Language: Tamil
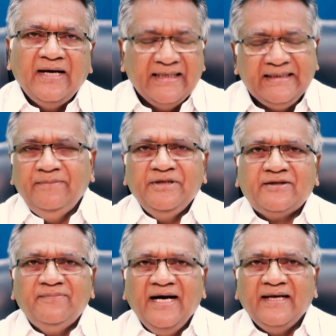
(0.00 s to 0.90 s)
அது
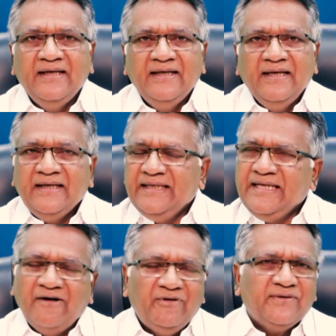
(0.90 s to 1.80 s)
நிமித்தமாய் இனி
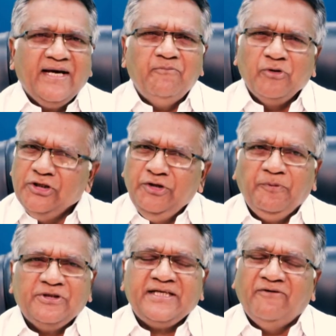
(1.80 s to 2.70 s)
அவ்வளவுதான் முடிஞ்சு
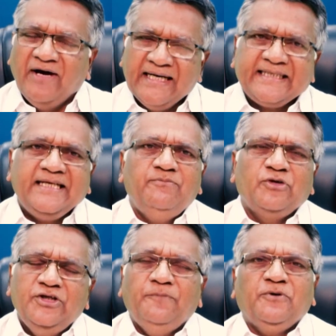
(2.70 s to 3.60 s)
போச்சு என் வாழ்க்கையை
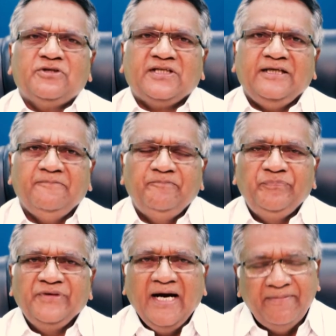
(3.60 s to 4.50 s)
முடிஞ்சு போச்சு
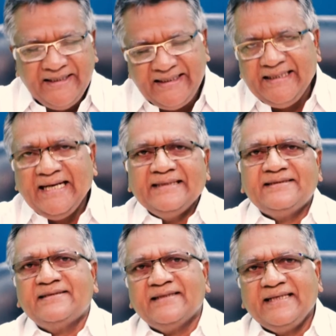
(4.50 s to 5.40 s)
அப்படின்னு
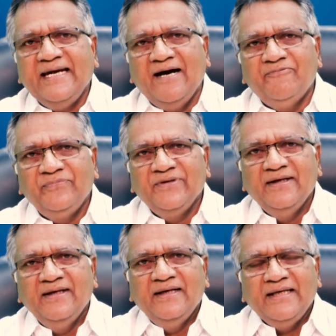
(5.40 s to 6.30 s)
நினைச்சிட்டு இருக்கியா
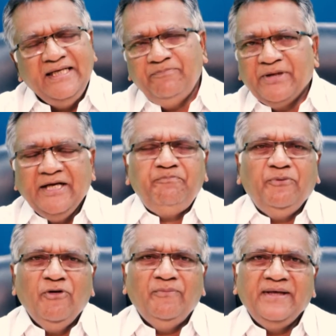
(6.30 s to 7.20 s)
இனி
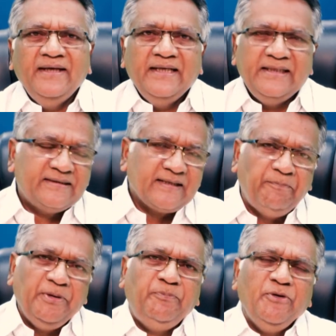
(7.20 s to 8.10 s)
பிழைப்போம் இனி
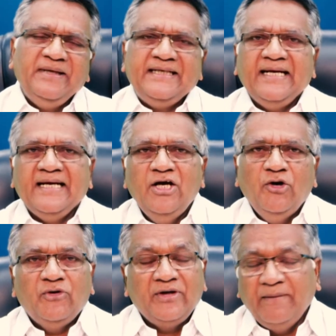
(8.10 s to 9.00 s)
தப்பிப்போம் என்ற
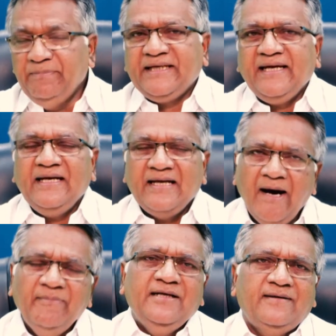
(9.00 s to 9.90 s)
ஒரு நம்பிக்கை
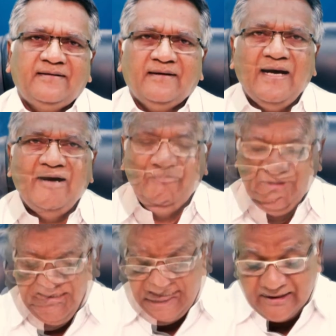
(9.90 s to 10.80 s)
இல்லாமல் இருக்கதா
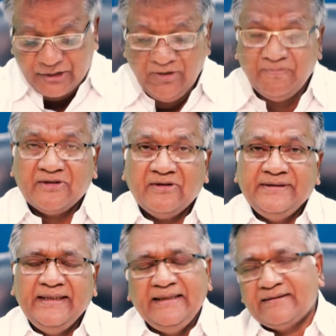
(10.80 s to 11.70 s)
அப்படிதான்
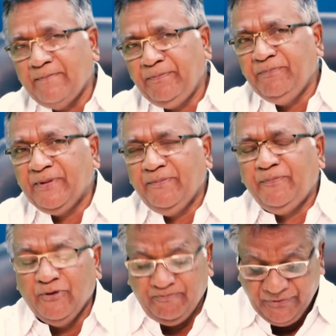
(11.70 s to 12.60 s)
சொல்லப்பட்டிருக்கிறது இனி தப்பி
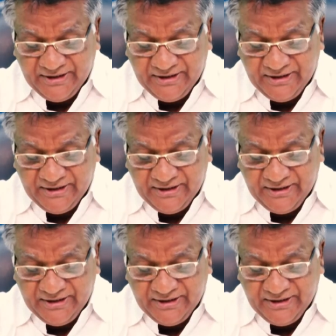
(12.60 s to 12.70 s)
பிழைப்போம்